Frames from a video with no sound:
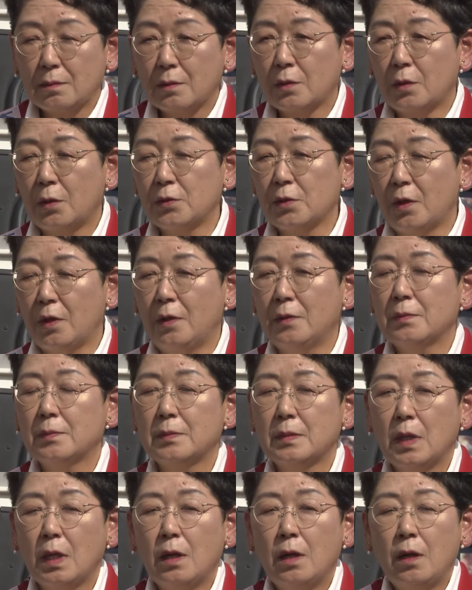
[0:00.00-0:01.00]
この
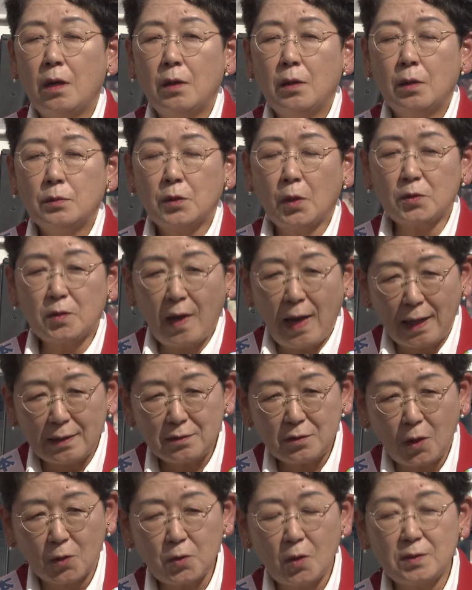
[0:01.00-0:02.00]
能登半
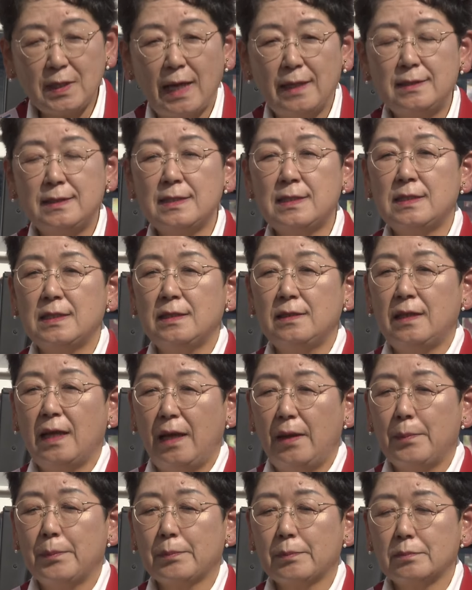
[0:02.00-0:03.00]
島の大地震
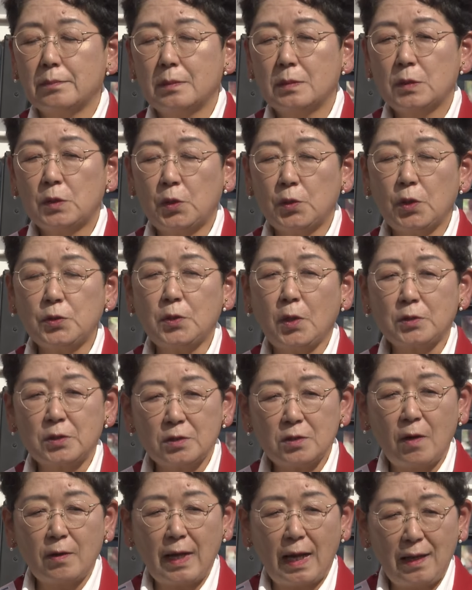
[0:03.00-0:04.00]
で、その直
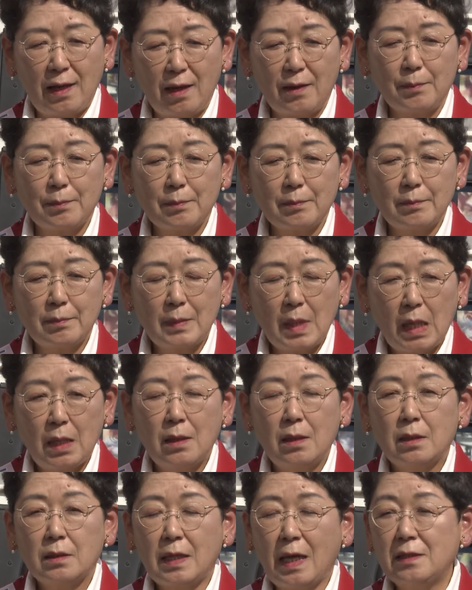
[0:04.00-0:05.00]
後から
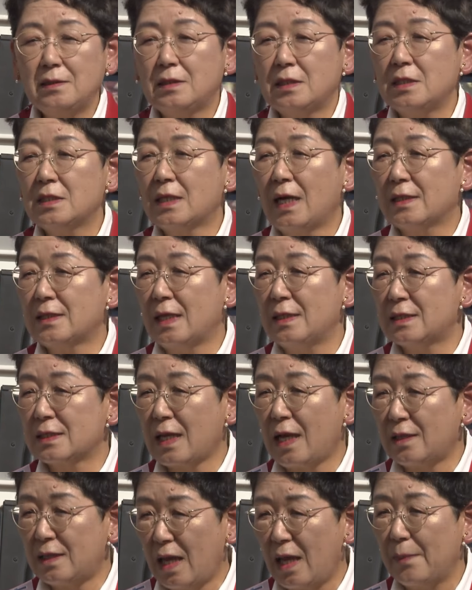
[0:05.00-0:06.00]
現地に駆けつ
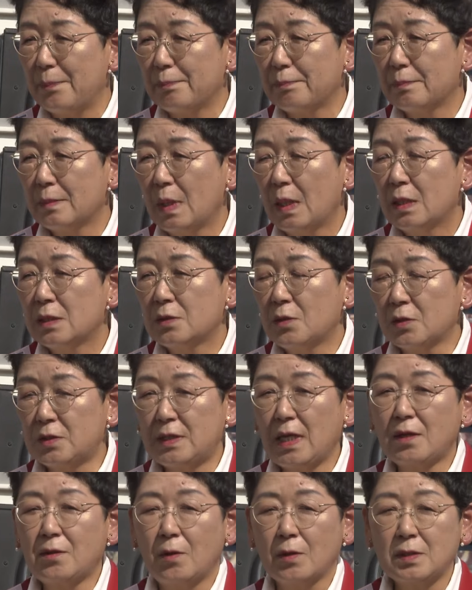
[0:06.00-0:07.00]
けて、そし
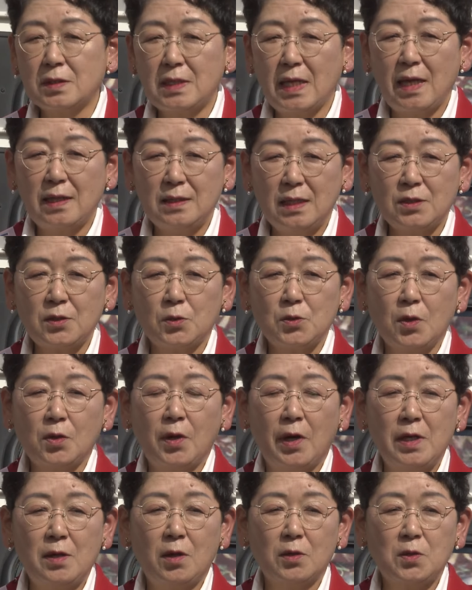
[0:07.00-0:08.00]
て国政にその
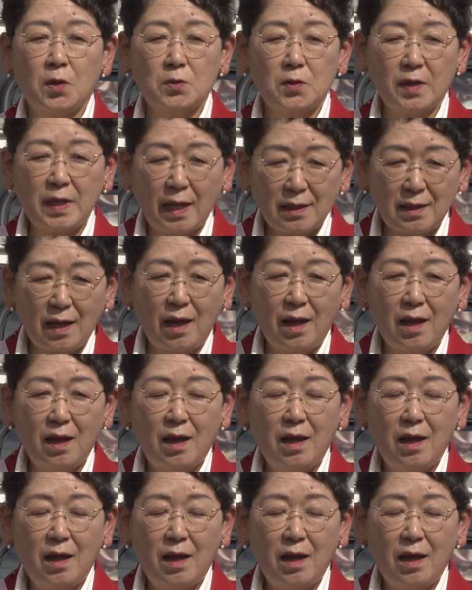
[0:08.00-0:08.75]
声を届けて、